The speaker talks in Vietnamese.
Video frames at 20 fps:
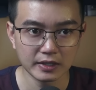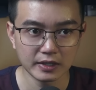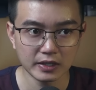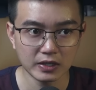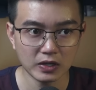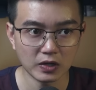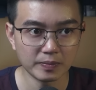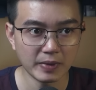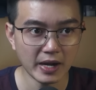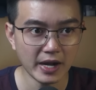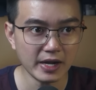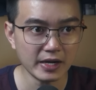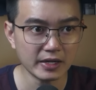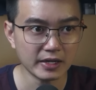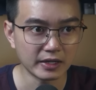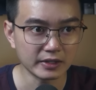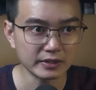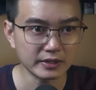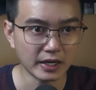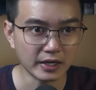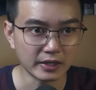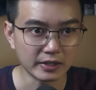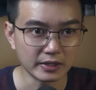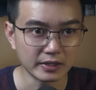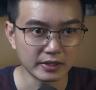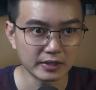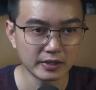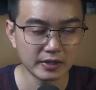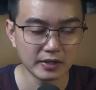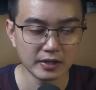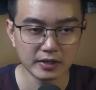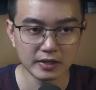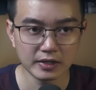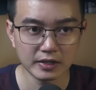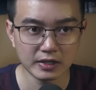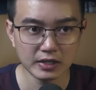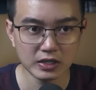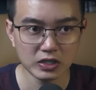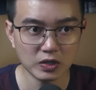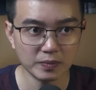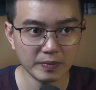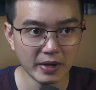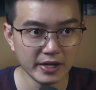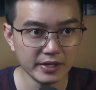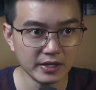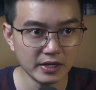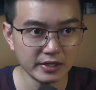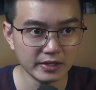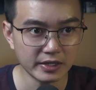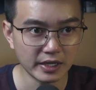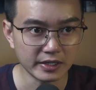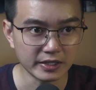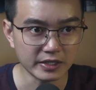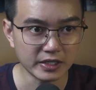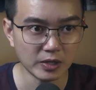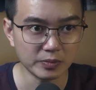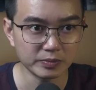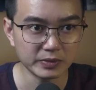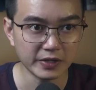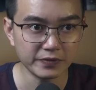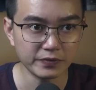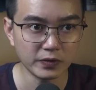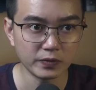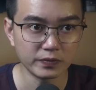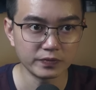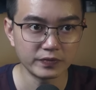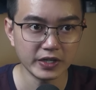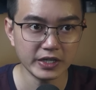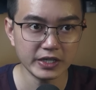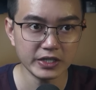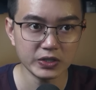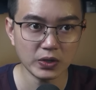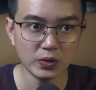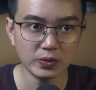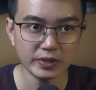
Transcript: Con bé cẩn thận, con bé nhất định không thể phung phí số